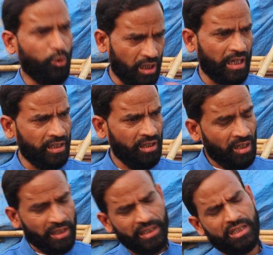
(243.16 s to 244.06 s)
हो रहा है ना
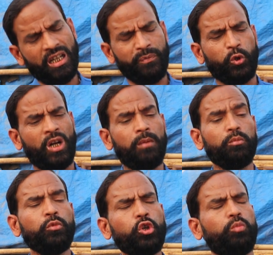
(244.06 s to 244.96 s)
ये सिर्फ हो रहा
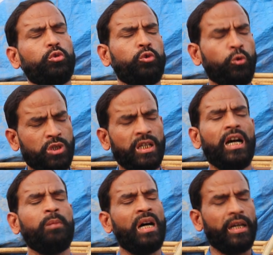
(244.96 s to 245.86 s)
मुख्य मुद्दों से
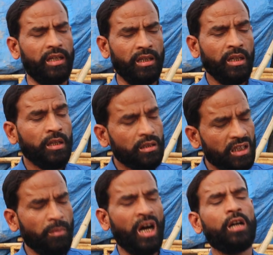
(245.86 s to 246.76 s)
हमारे
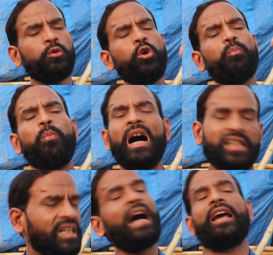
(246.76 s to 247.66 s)
दिमाग को
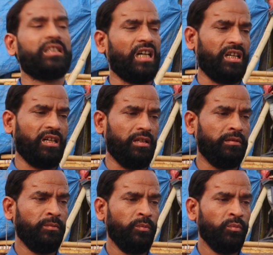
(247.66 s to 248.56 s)
भटकाया जा रहा
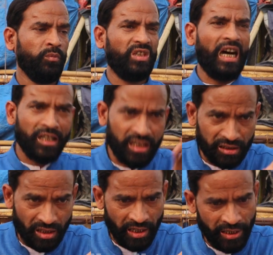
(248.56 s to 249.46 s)
खतरा दाढ़ी
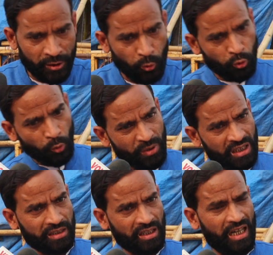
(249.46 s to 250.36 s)
खतरा है तो टोपी
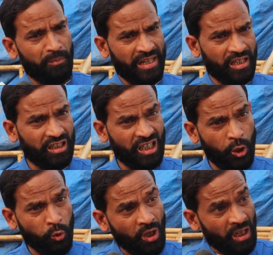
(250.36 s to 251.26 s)
खतरा है मैं कहता
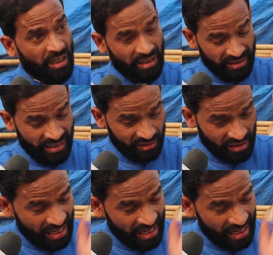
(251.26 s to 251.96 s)
हूँ न